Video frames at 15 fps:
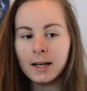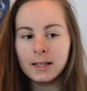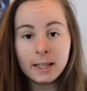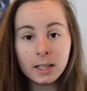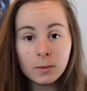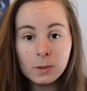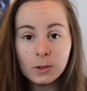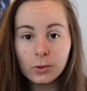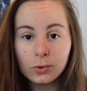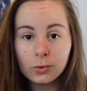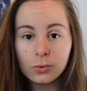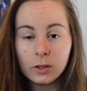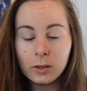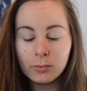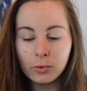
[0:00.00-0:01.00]
Et comme ils en
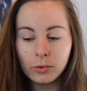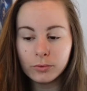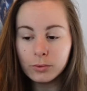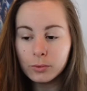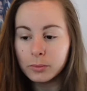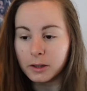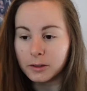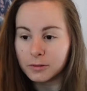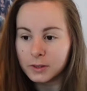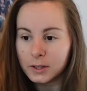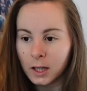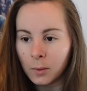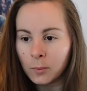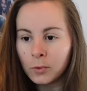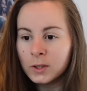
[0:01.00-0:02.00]
sont dépourvus, bah
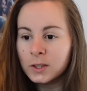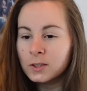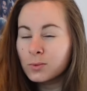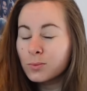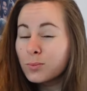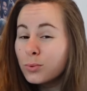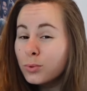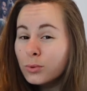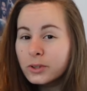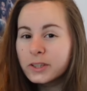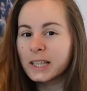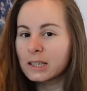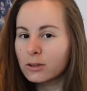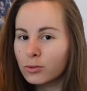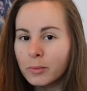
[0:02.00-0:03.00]
finalement ils ont plus
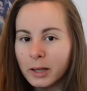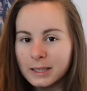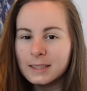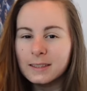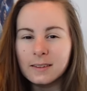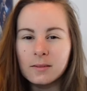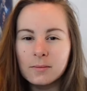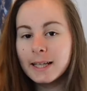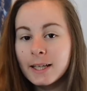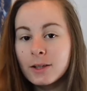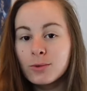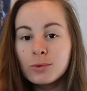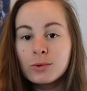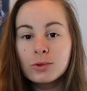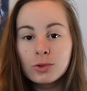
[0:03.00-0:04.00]
cette humanité. Et
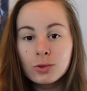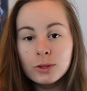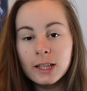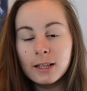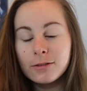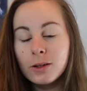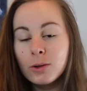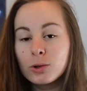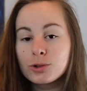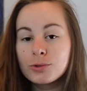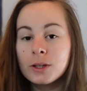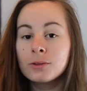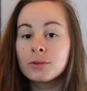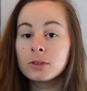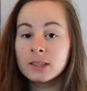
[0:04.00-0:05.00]
donc June a fait le
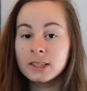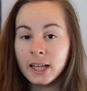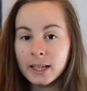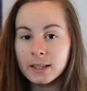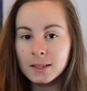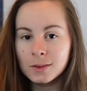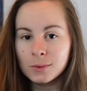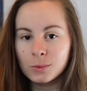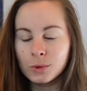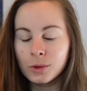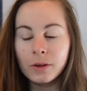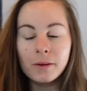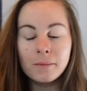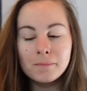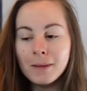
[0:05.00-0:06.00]
choix de garder son
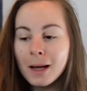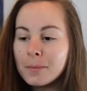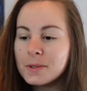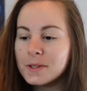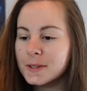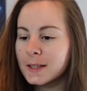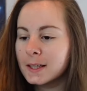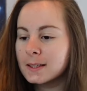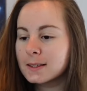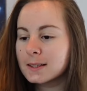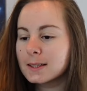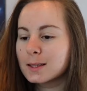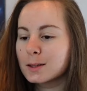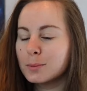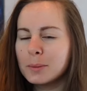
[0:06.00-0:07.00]
cœur, même si elle est
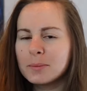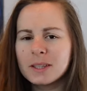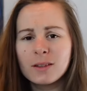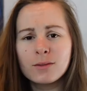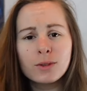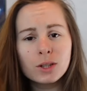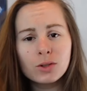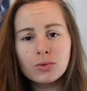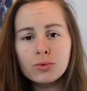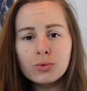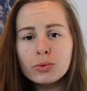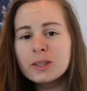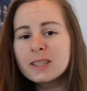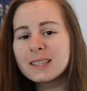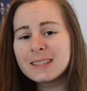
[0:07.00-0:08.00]
triste, même si elle voit
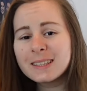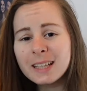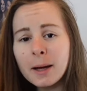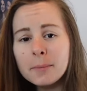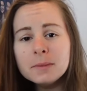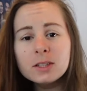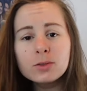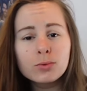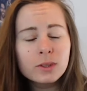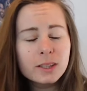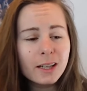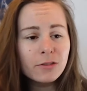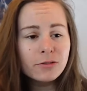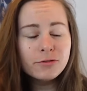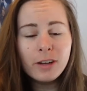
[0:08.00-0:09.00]
tous ses amis, toute
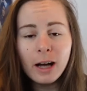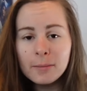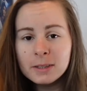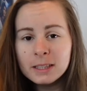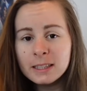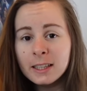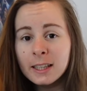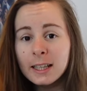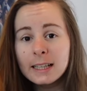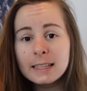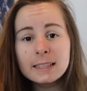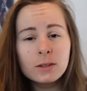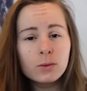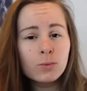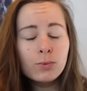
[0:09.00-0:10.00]
sa famille
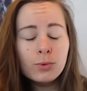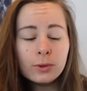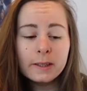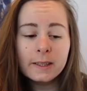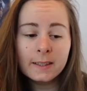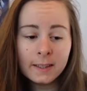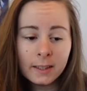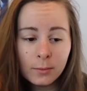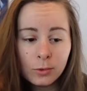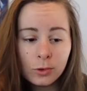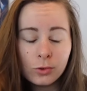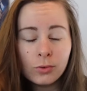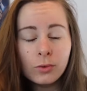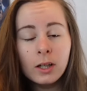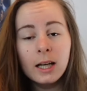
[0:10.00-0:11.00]
qui n'ont plus ses
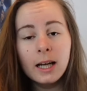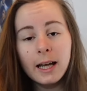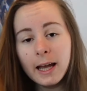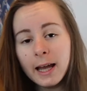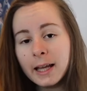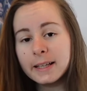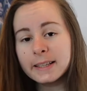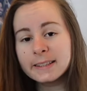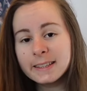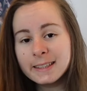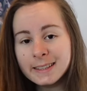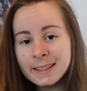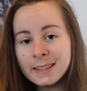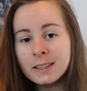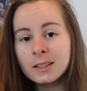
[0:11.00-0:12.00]
émotions, elle, elle
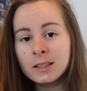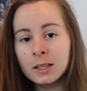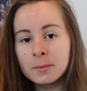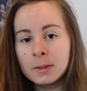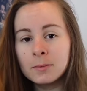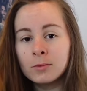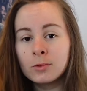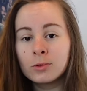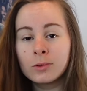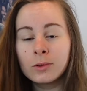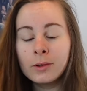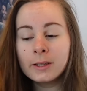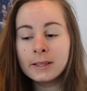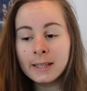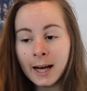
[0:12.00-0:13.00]
décide quand même de
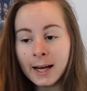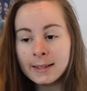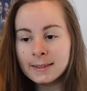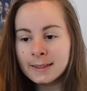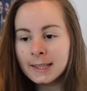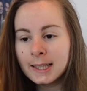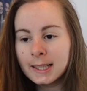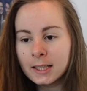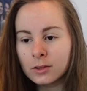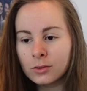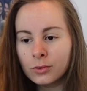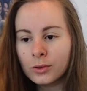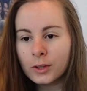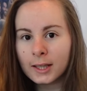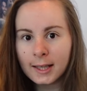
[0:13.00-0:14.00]
le garder et
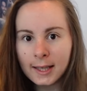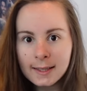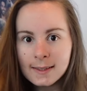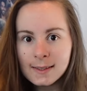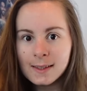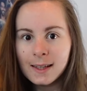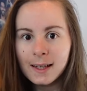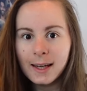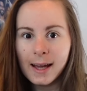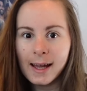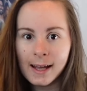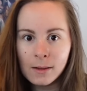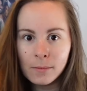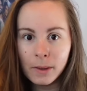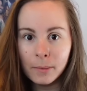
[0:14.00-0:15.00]
de rester
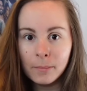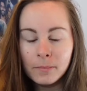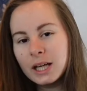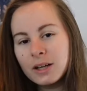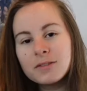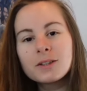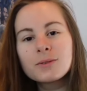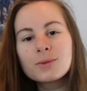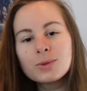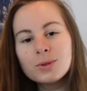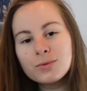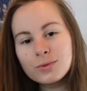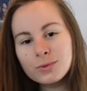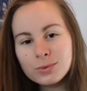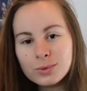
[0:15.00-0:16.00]
elle-même. Et on va donc
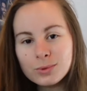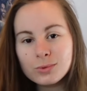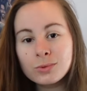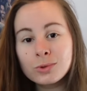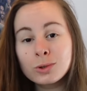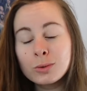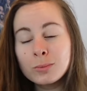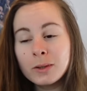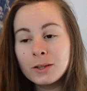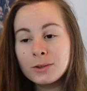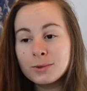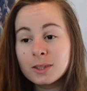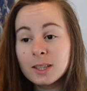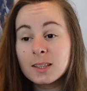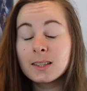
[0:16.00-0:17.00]
suivre tout son chemin
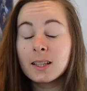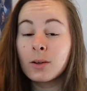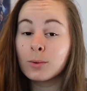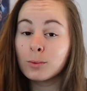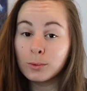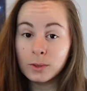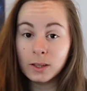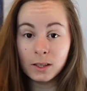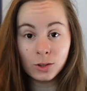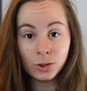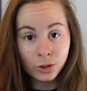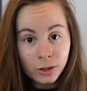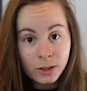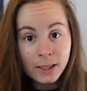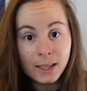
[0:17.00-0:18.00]
jusqu'à ce qu'elle rencontre un
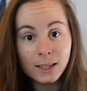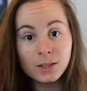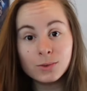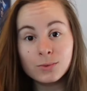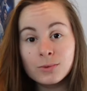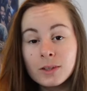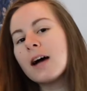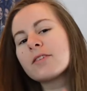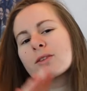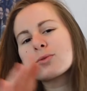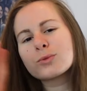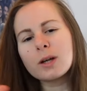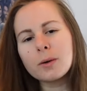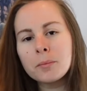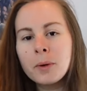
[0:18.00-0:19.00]
jeune garçon avec
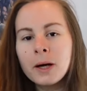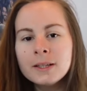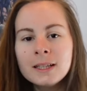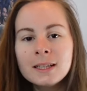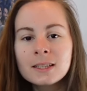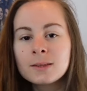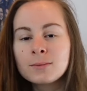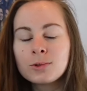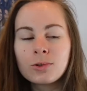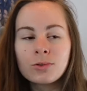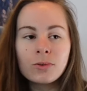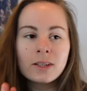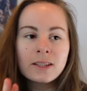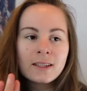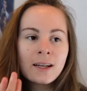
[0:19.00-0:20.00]
tout un panel
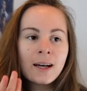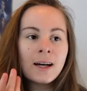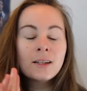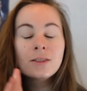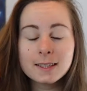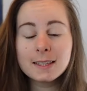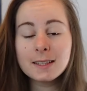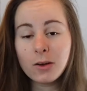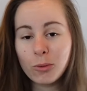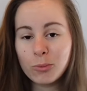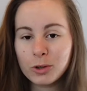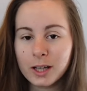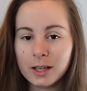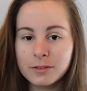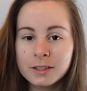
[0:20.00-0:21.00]
d'émotions, etc. C'est un
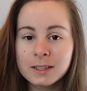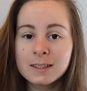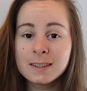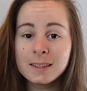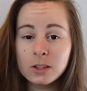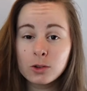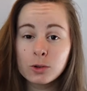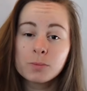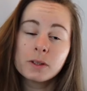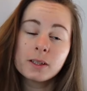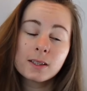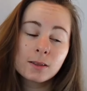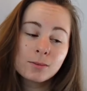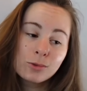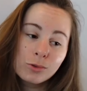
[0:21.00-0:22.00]
roman graphique
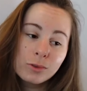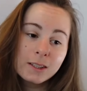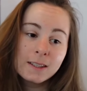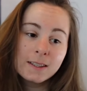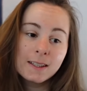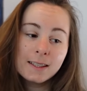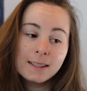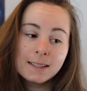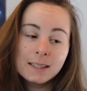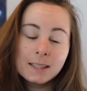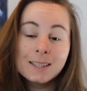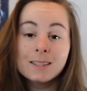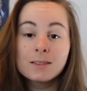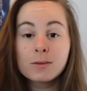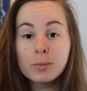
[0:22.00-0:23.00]
dystopique, comme je vous le disais,
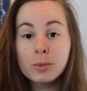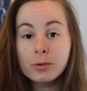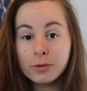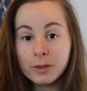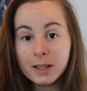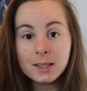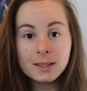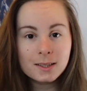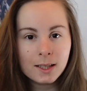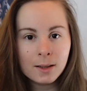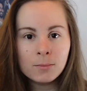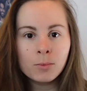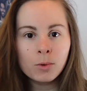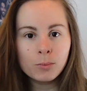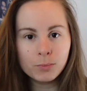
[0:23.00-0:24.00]
qui me fait
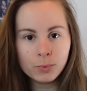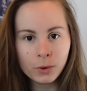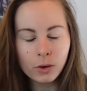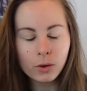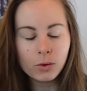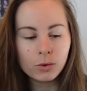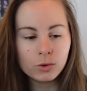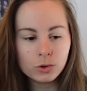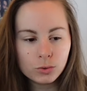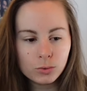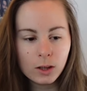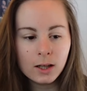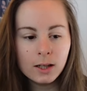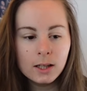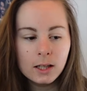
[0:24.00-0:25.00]
extrêmement peur en
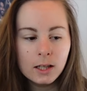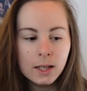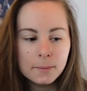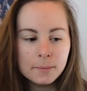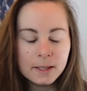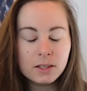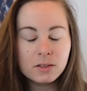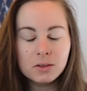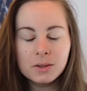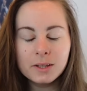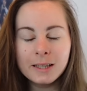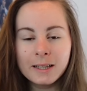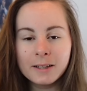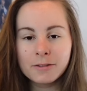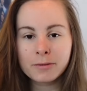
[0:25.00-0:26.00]
soi parce
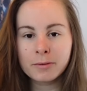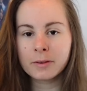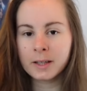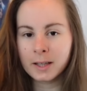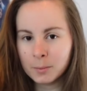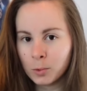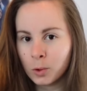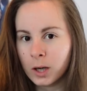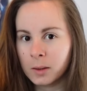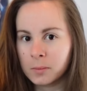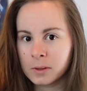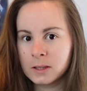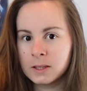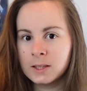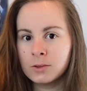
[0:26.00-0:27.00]
qu'il est vraiment
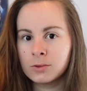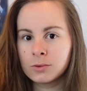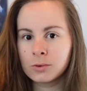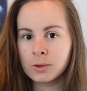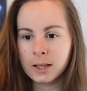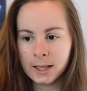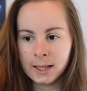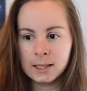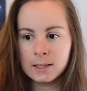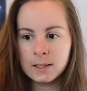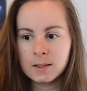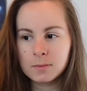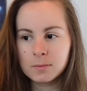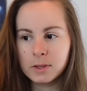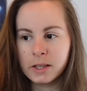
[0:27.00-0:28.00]
imprégné de
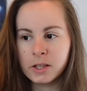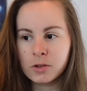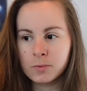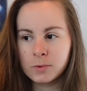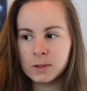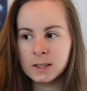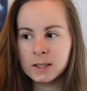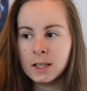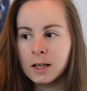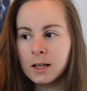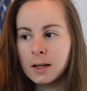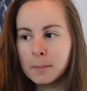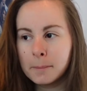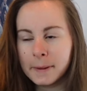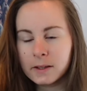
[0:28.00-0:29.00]
réalisme. Et je me dis,
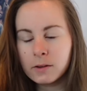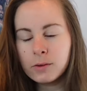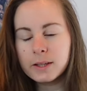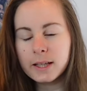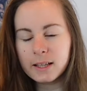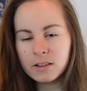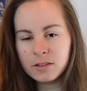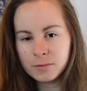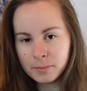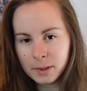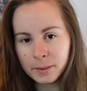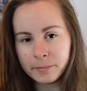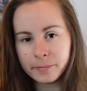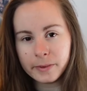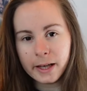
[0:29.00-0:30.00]
maintenant on arrive
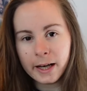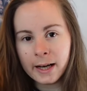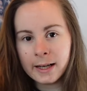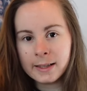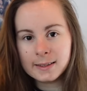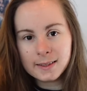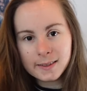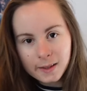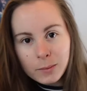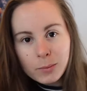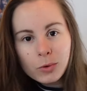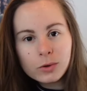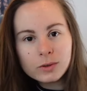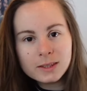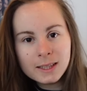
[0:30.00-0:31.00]
même à
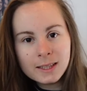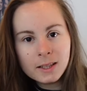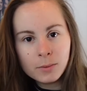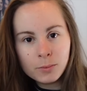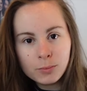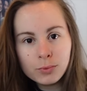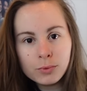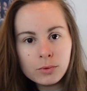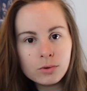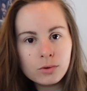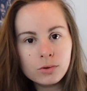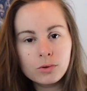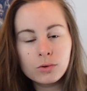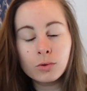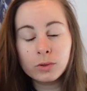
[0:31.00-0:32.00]
s'implanter des
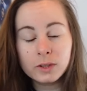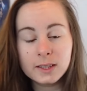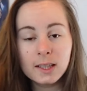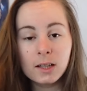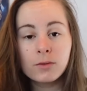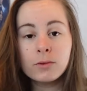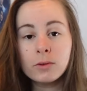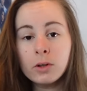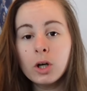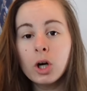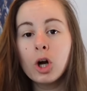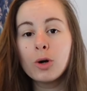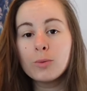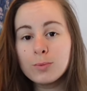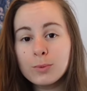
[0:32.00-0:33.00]
puces dans le cerveau
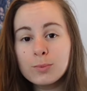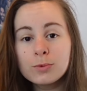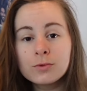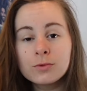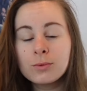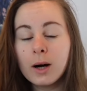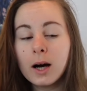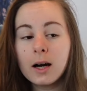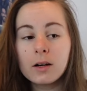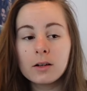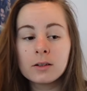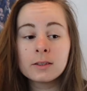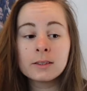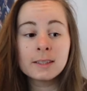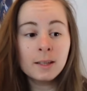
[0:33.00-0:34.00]
pour pouvoir
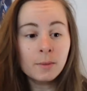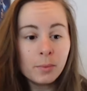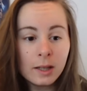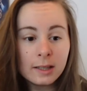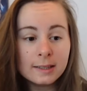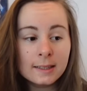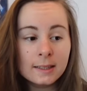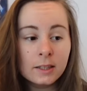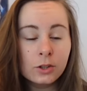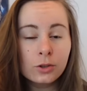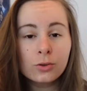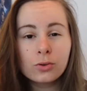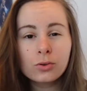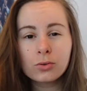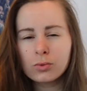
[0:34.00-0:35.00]
euh, déplacer des
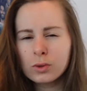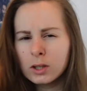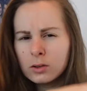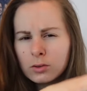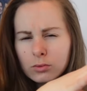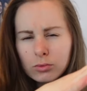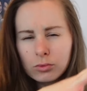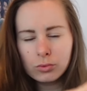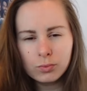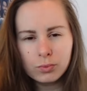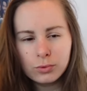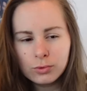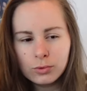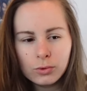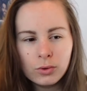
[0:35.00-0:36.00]
choses, en tout cas
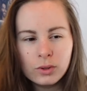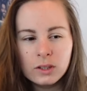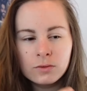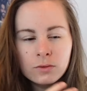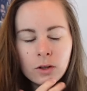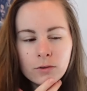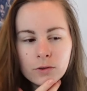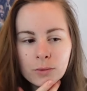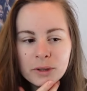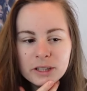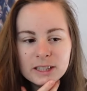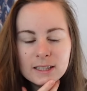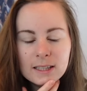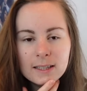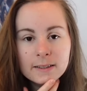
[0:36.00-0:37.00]
plutôt au niveau
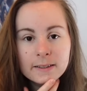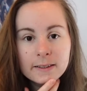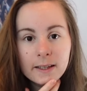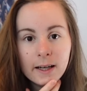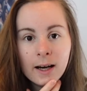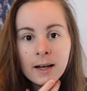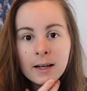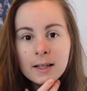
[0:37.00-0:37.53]
informatique, etc.